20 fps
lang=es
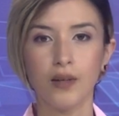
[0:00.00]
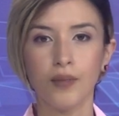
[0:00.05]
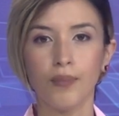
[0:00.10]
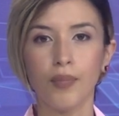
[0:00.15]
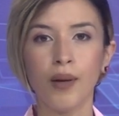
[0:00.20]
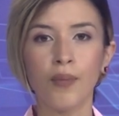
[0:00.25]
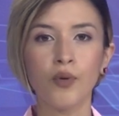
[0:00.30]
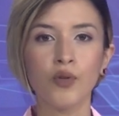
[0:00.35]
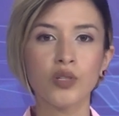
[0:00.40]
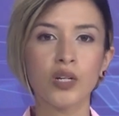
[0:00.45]

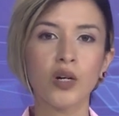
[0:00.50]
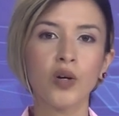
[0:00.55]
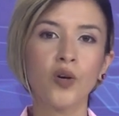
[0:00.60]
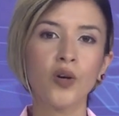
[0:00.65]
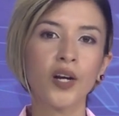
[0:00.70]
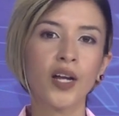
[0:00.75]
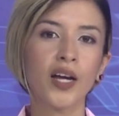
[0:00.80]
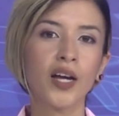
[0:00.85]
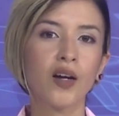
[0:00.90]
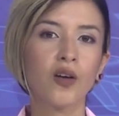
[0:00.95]
Vamos
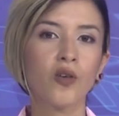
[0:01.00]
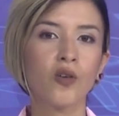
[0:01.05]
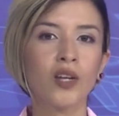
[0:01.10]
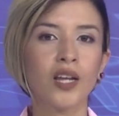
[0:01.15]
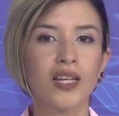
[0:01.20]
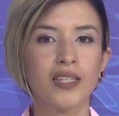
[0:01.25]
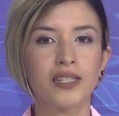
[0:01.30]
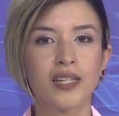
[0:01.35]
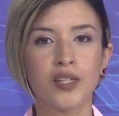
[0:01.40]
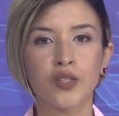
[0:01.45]
ahora con la
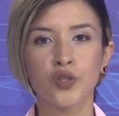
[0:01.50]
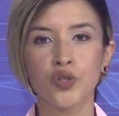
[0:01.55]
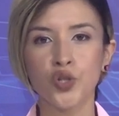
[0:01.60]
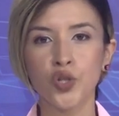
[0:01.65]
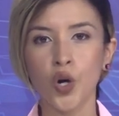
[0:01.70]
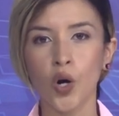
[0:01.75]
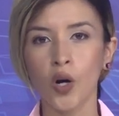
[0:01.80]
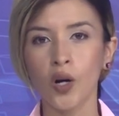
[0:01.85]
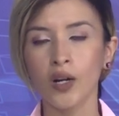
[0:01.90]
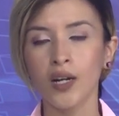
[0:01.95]

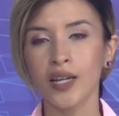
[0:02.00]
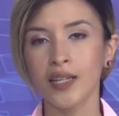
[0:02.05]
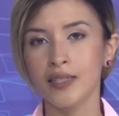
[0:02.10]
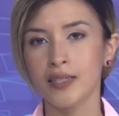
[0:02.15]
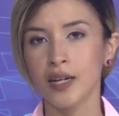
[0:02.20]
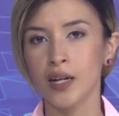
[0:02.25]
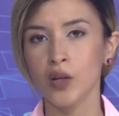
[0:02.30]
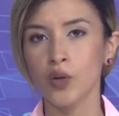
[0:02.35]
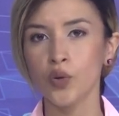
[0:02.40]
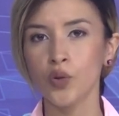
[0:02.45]
sección en
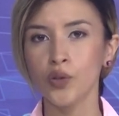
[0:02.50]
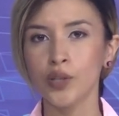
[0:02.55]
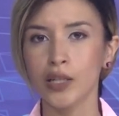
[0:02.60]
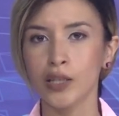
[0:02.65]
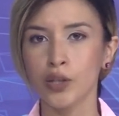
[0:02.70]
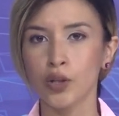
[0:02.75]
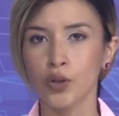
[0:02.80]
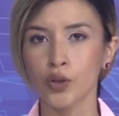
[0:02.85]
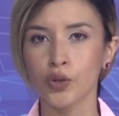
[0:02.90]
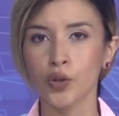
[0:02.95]
salud del
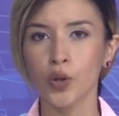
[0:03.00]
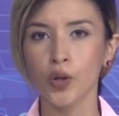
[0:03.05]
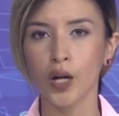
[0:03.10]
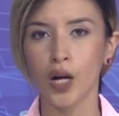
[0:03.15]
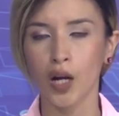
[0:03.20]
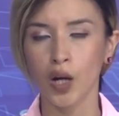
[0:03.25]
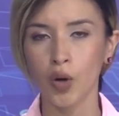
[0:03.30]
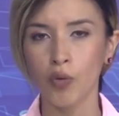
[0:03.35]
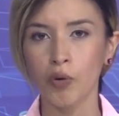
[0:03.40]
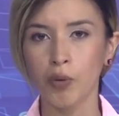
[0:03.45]
doctor
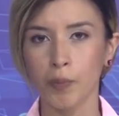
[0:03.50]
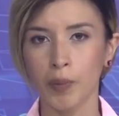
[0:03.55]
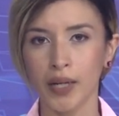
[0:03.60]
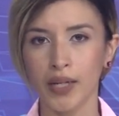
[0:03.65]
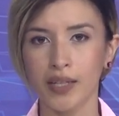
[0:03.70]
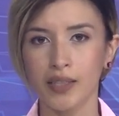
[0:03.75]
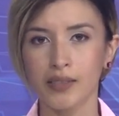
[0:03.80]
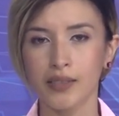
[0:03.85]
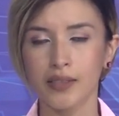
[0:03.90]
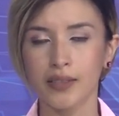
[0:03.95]
Jacobo
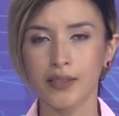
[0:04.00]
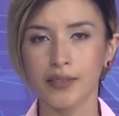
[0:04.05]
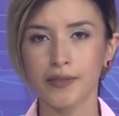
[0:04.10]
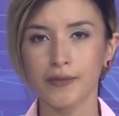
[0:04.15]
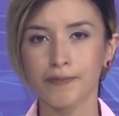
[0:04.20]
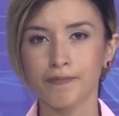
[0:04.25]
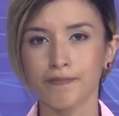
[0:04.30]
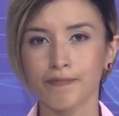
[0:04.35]
Pérez.